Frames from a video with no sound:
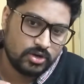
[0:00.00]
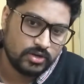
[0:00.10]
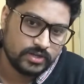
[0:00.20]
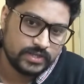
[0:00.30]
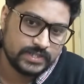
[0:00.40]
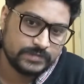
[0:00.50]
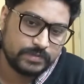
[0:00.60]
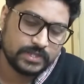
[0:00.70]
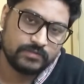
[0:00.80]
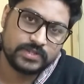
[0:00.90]
और इस
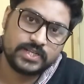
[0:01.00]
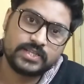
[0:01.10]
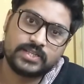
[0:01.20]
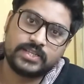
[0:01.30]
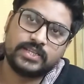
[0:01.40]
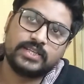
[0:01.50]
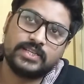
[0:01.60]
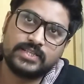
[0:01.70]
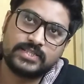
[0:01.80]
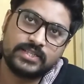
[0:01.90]
पर तवज्जा देने की
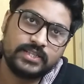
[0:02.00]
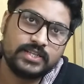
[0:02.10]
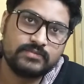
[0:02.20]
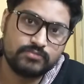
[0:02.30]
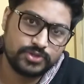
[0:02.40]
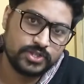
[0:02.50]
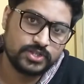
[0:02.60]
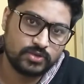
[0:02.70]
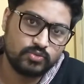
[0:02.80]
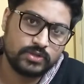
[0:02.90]
इसलिए
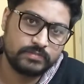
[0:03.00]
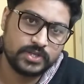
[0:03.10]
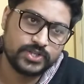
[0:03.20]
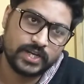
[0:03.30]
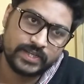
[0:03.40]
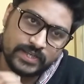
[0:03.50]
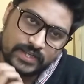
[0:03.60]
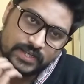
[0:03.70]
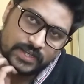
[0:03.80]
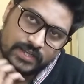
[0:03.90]
मुझे ज़रूरत पेश आई
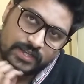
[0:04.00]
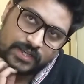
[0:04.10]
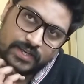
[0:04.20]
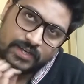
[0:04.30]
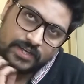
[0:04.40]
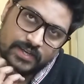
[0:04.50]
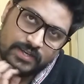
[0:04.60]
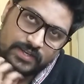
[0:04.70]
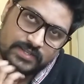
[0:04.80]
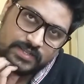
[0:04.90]
कि
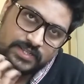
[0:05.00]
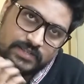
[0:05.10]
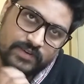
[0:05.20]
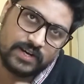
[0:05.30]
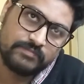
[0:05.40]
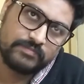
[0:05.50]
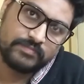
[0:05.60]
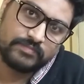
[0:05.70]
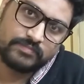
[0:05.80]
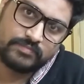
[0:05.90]
इसका जवाब
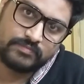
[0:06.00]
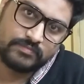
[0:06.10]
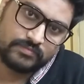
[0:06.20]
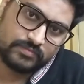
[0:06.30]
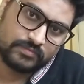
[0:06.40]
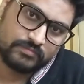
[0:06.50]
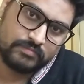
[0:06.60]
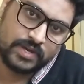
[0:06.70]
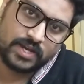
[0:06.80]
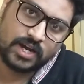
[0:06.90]

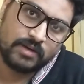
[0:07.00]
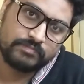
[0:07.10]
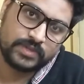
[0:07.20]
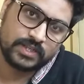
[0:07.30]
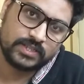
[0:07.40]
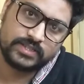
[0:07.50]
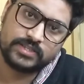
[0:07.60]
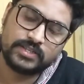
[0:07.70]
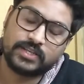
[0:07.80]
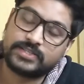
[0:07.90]
मैं आप तक
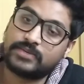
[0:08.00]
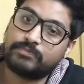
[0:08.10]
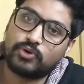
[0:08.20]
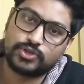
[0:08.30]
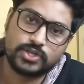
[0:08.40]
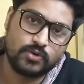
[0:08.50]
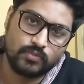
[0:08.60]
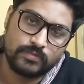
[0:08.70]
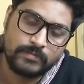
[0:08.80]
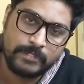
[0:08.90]
किसी तरीके से
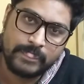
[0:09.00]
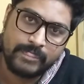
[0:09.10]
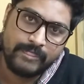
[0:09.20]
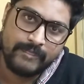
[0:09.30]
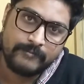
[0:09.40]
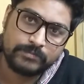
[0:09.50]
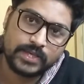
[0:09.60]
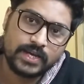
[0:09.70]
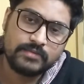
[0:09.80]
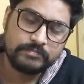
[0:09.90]
पहुंचाऊं
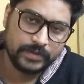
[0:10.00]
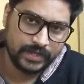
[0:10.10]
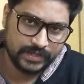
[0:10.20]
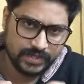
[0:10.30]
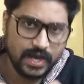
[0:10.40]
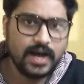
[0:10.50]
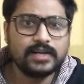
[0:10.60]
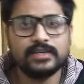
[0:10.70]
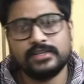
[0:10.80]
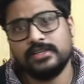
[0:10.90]
कि हम
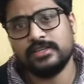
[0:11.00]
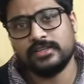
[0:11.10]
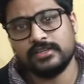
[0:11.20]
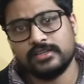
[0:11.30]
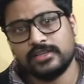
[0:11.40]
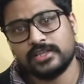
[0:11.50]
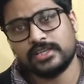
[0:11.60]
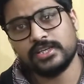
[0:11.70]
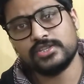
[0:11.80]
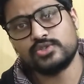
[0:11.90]
क्या करें
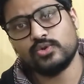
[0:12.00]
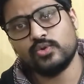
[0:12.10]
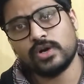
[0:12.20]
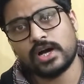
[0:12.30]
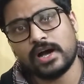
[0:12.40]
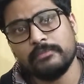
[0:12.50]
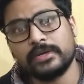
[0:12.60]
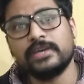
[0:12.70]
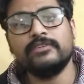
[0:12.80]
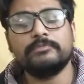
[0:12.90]
कि जो
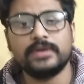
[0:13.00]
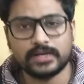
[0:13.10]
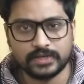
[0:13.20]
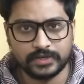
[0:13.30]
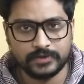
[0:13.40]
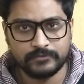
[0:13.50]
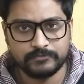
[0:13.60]
हम गिव अप ना करें